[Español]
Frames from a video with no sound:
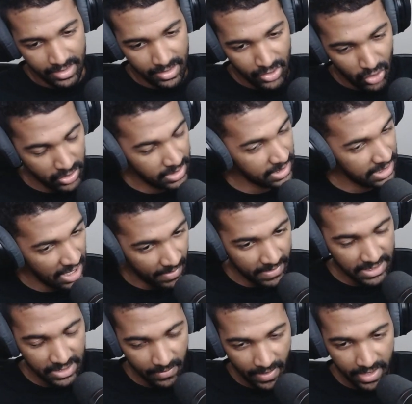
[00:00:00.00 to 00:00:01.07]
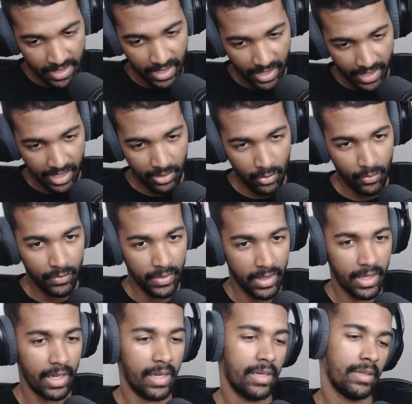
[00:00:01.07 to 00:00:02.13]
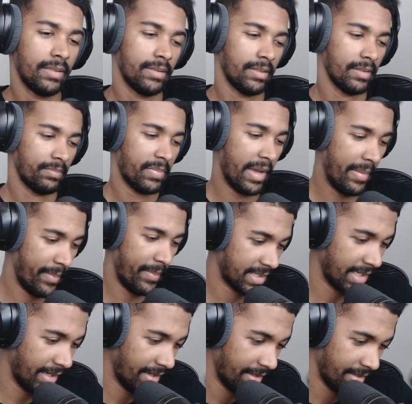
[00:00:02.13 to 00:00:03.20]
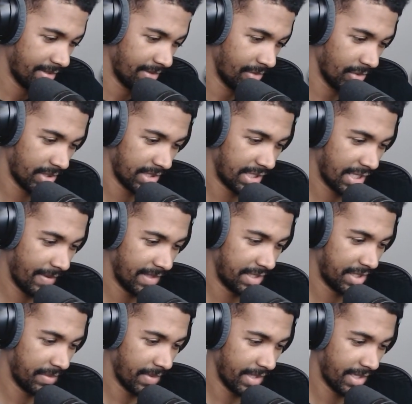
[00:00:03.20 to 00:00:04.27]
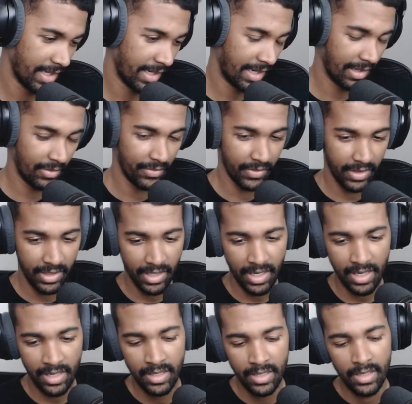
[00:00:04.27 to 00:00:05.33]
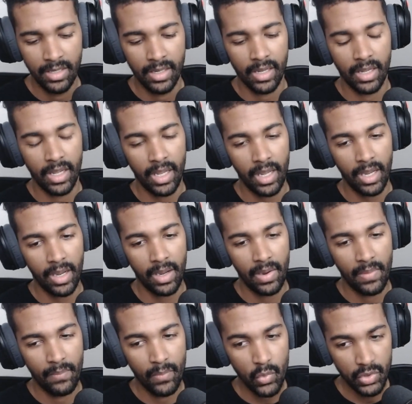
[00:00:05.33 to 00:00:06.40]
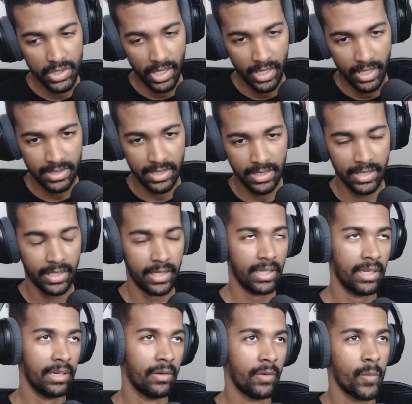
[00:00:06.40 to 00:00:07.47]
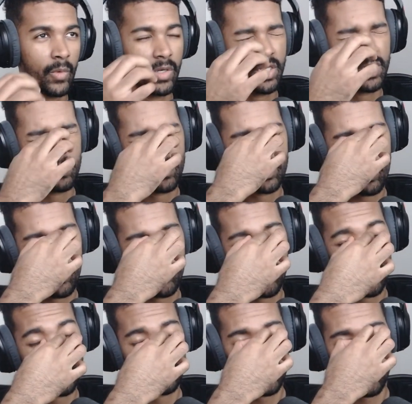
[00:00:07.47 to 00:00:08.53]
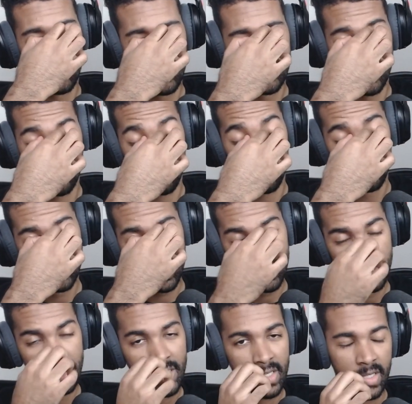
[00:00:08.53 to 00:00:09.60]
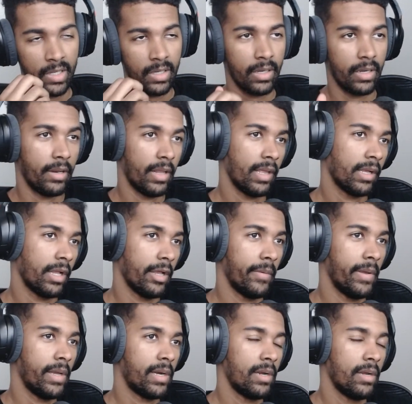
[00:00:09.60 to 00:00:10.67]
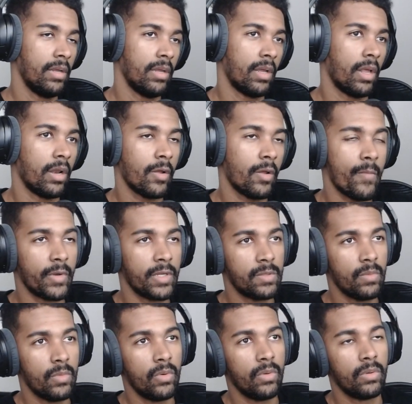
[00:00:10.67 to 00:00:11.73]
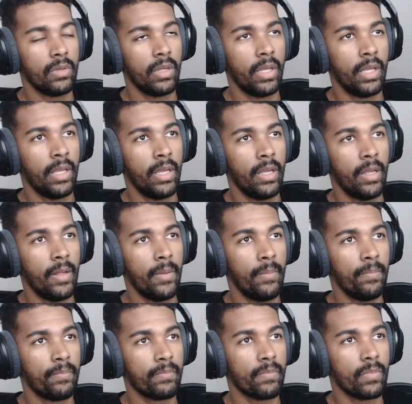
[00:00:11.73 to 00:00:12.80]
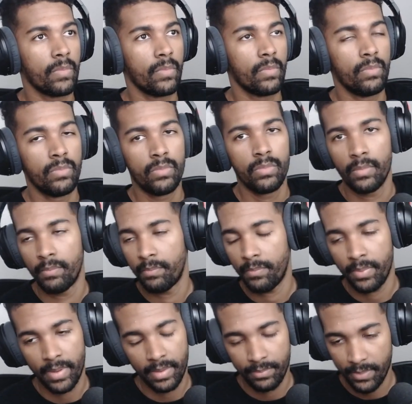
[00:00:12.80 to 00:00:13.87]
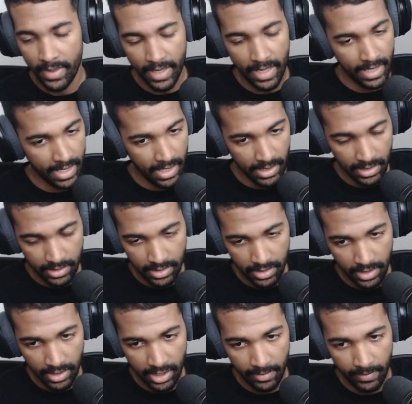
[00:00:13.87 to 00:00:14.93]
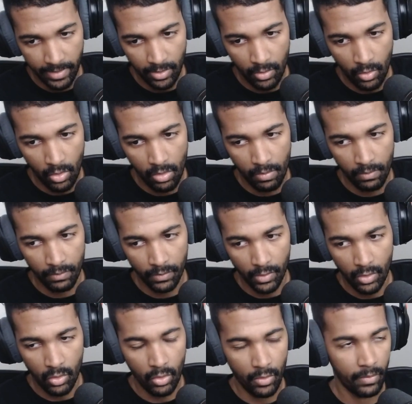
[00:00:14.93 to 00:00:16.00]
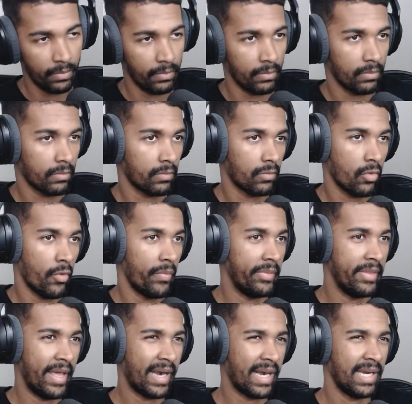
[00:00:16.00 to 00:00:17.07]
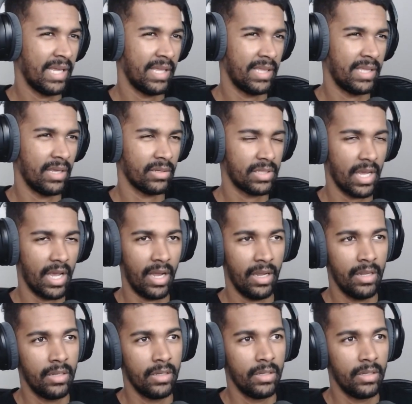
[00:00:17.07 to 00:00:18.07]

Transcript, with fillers: no se sabe si va a llegar algún día, para empezar. No se sabe si va a llegar algún día. Eh, mucha gente cree que el comunismo es cuando el Estado hace cosas. Nada que ver. El comunismo em, para nada tiene que ver con, darle, o sea,